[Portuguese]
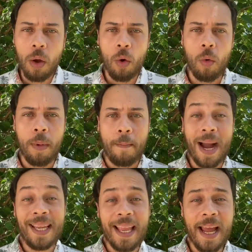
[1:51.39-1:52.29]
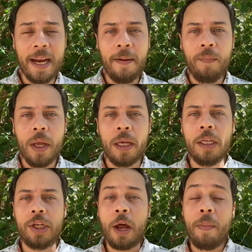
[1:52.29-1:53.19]
uma bactéria que
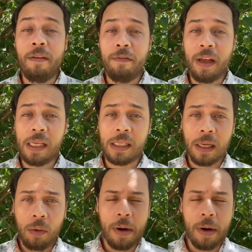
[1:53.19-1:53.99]
gera uma infecção.